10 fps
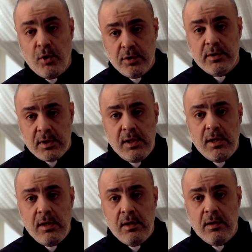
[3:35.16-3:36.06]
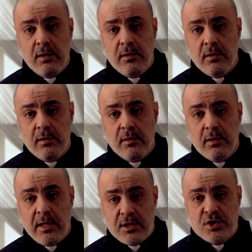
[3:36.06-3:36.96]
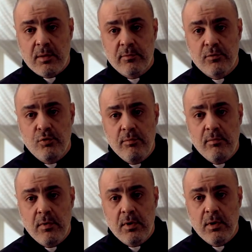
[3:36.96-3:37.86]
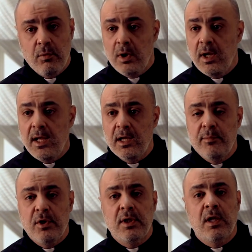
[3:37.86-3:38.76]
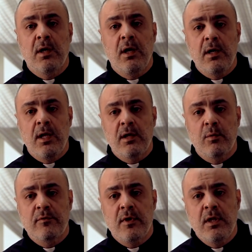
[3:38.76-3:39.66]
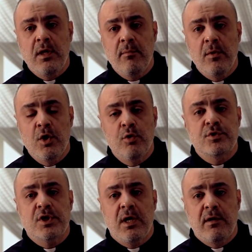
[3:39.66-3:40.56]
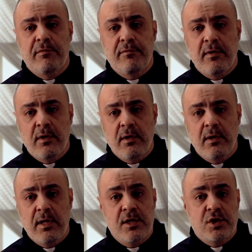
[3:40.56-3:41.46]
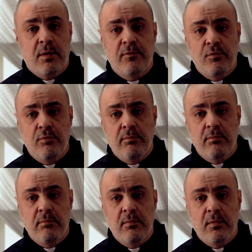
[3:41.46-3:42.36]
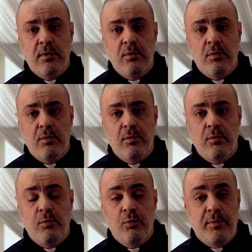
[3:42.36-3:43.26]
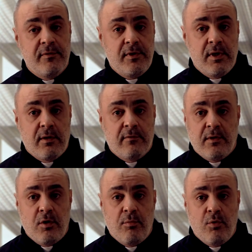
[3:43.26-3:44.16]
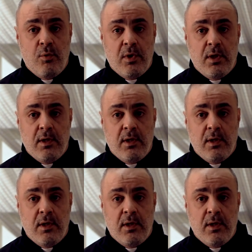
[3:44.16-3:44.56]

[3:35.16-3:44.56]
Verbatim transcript: حط نية ليش عم صوم والله هيك بيقطع نهاري أنا وصايم ومش عارف آه، ليش عم صوم وبيصير الصوم هو